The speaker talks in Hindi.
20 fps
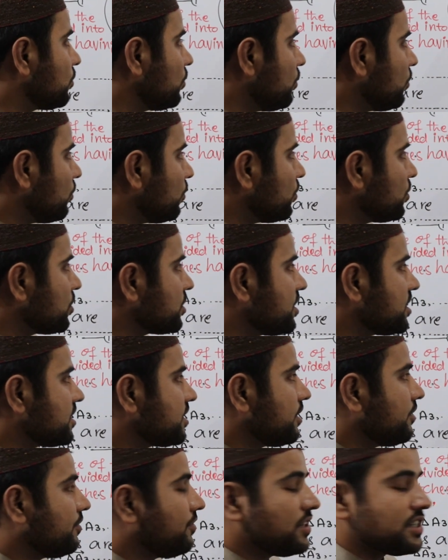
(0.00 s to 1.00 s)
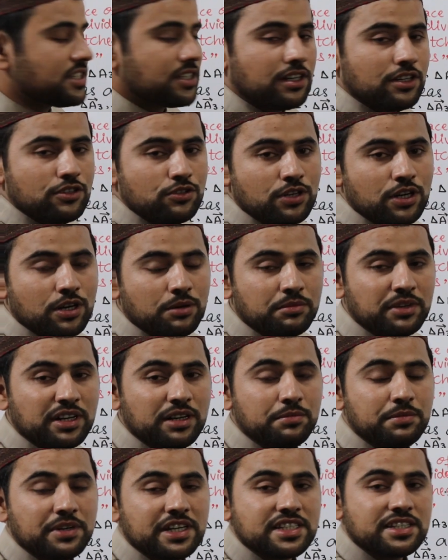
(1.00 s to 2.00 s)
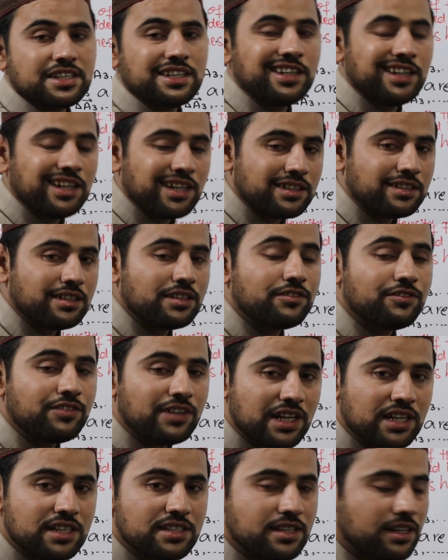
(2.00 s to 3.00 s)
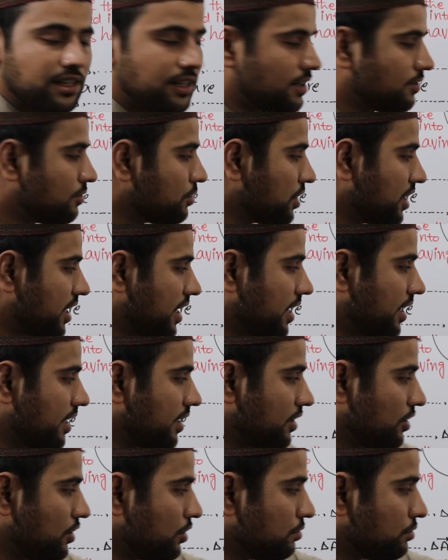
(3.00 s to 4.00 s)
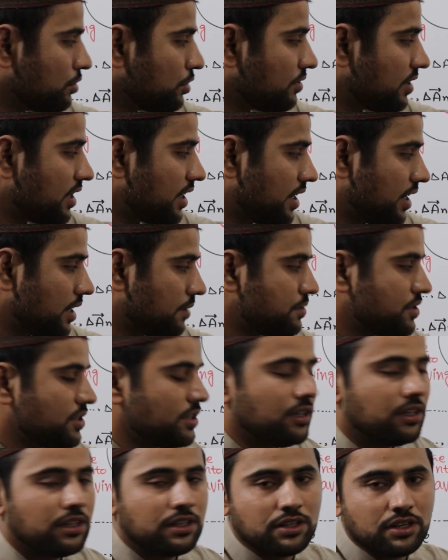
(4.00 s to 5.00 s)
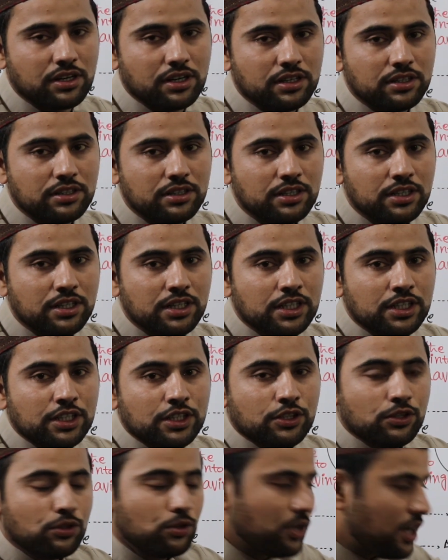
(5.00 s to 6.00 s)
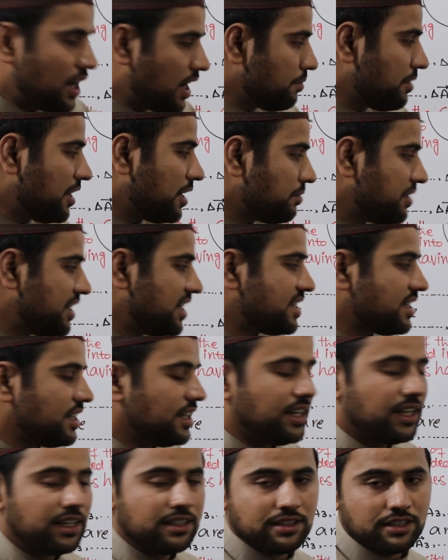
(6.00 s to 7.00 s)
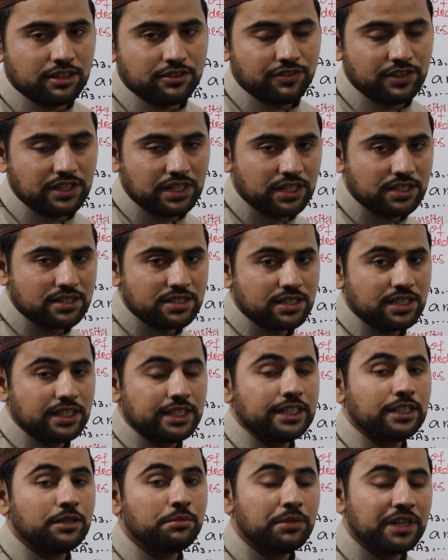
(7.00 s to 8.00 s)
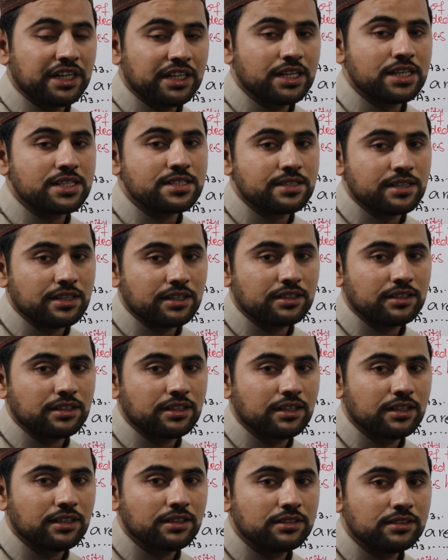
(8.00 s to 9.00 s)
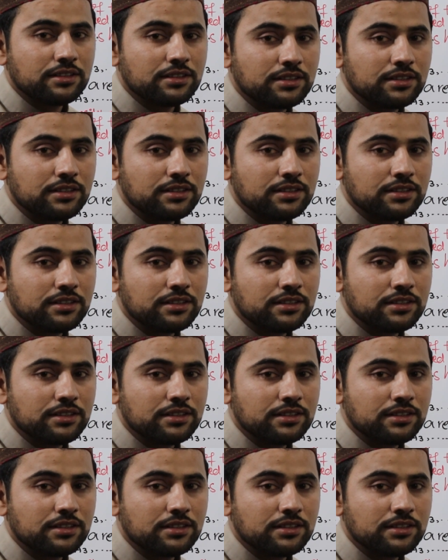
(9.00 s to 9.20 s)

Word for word: क्लोज्ड सरफेस का जो हमारे पास इलेक्ट्रिक फ्लक्स आया वो क्या है क्यू ओवर एप्सिल नॉट तो अब हम इस इलेक्ट्रिक फ्लक्स की डिपेंडेंस देखते हैं